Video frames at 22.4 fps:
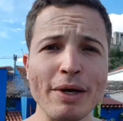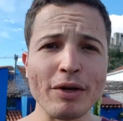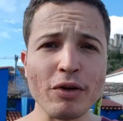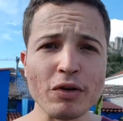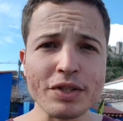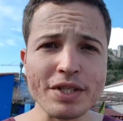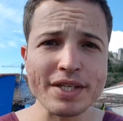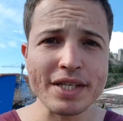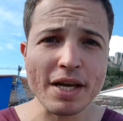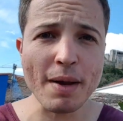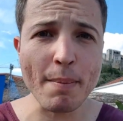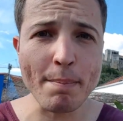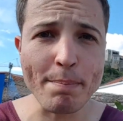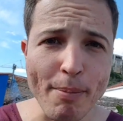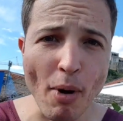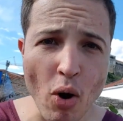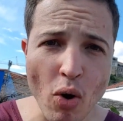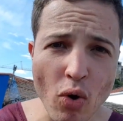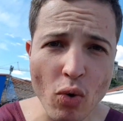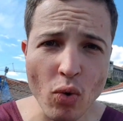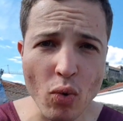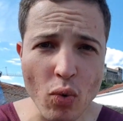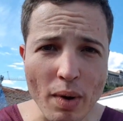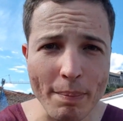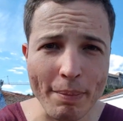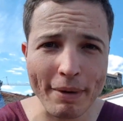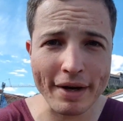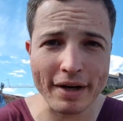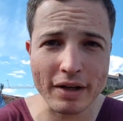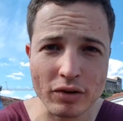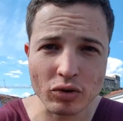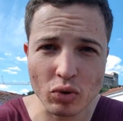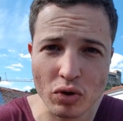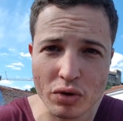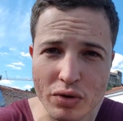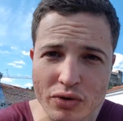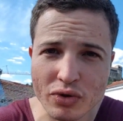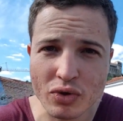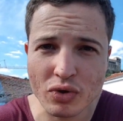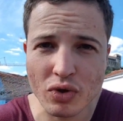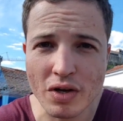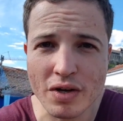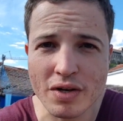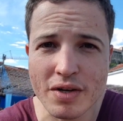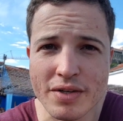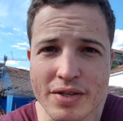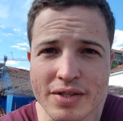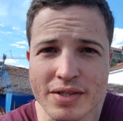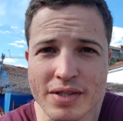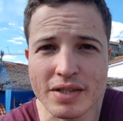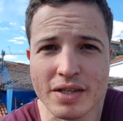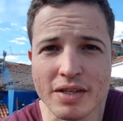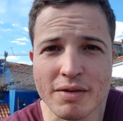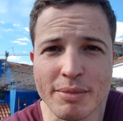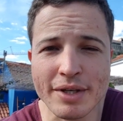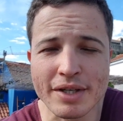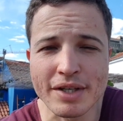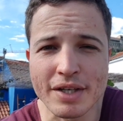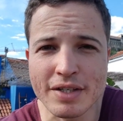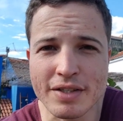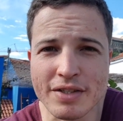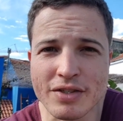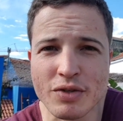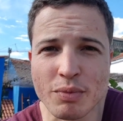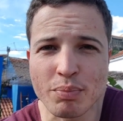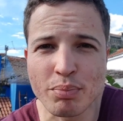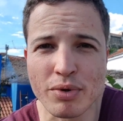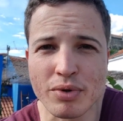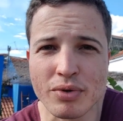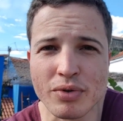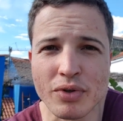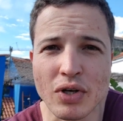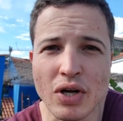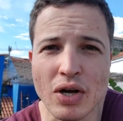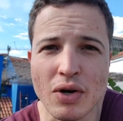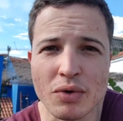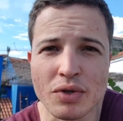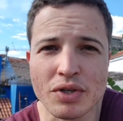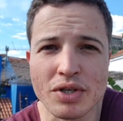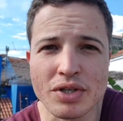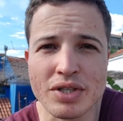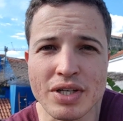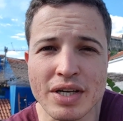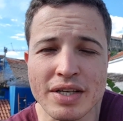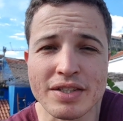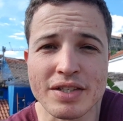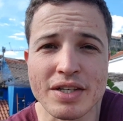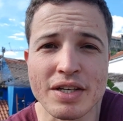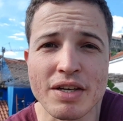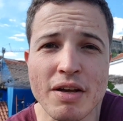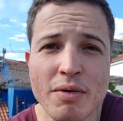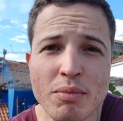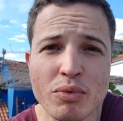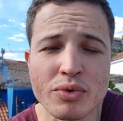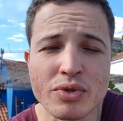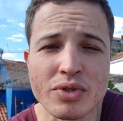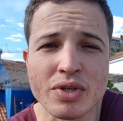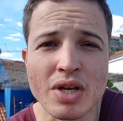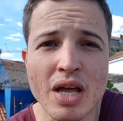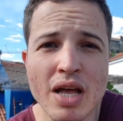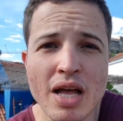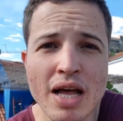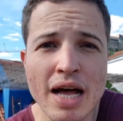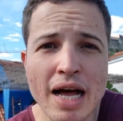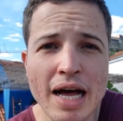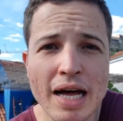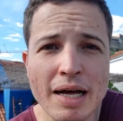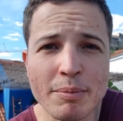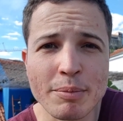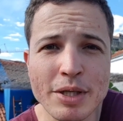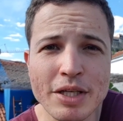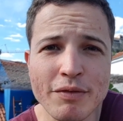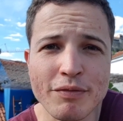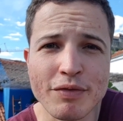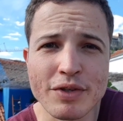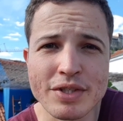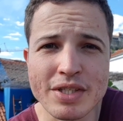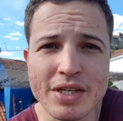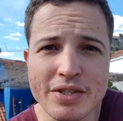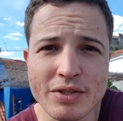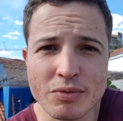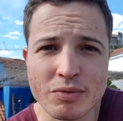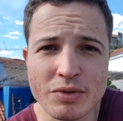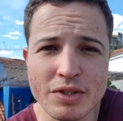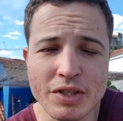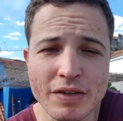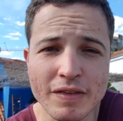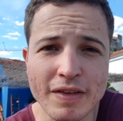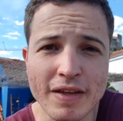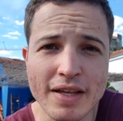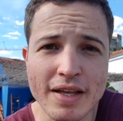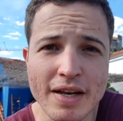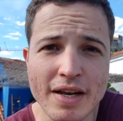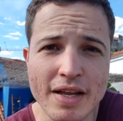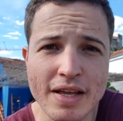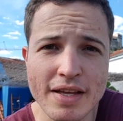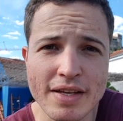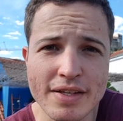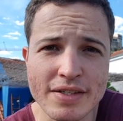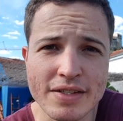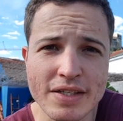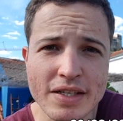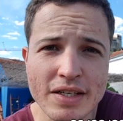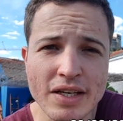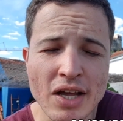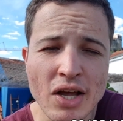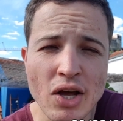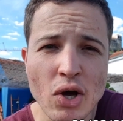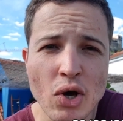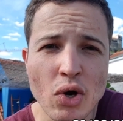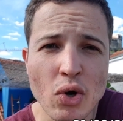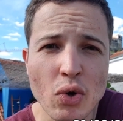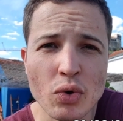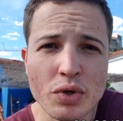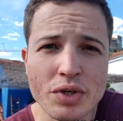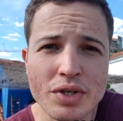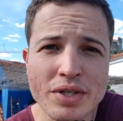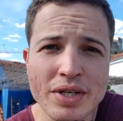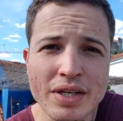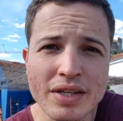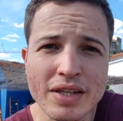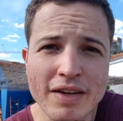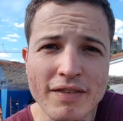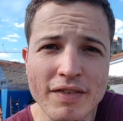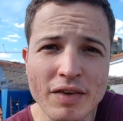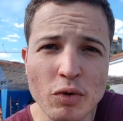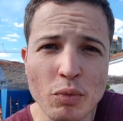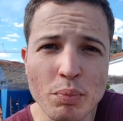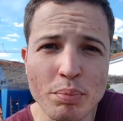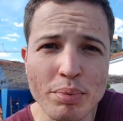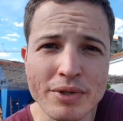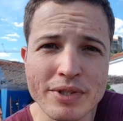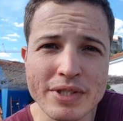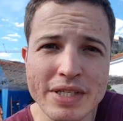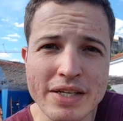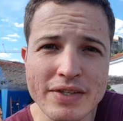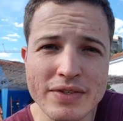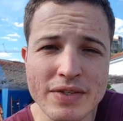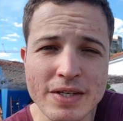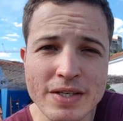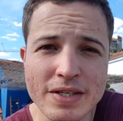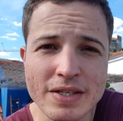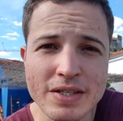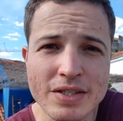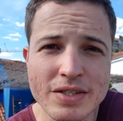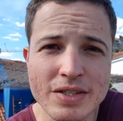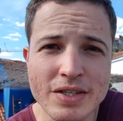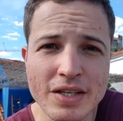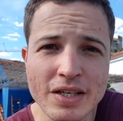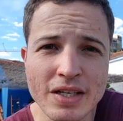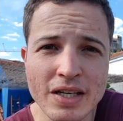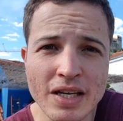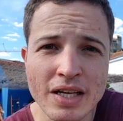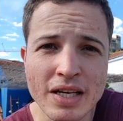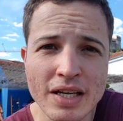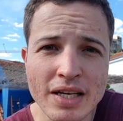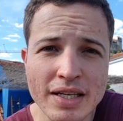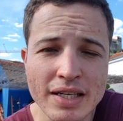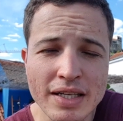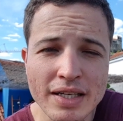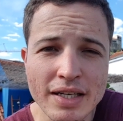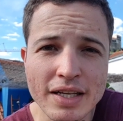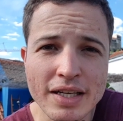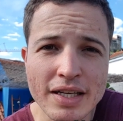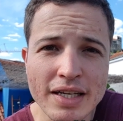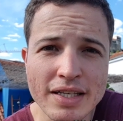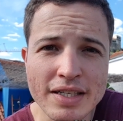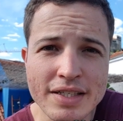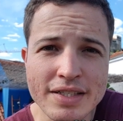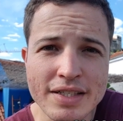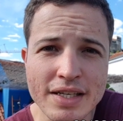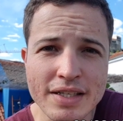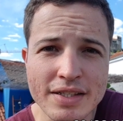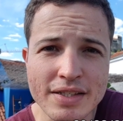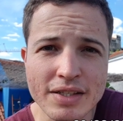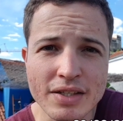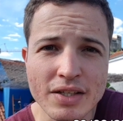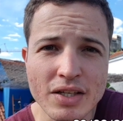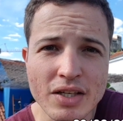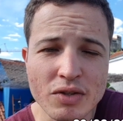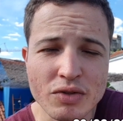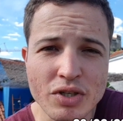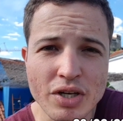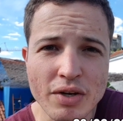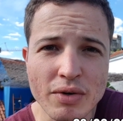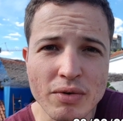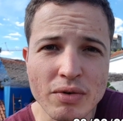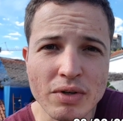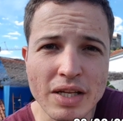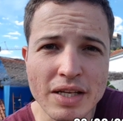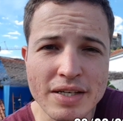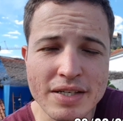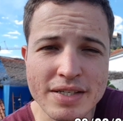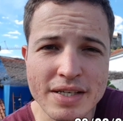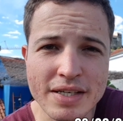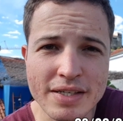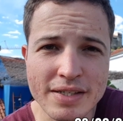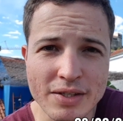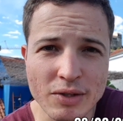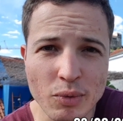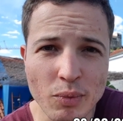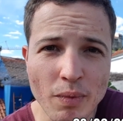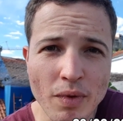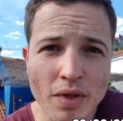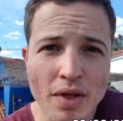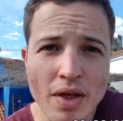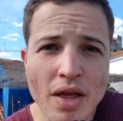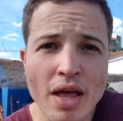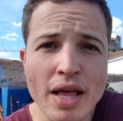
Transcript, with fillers: Uma notícia boa para todos nós, imigrantes de Portugal, que já tínhamos a manifestação de interesse ou que já estava no processo aí de legalização, de regularização.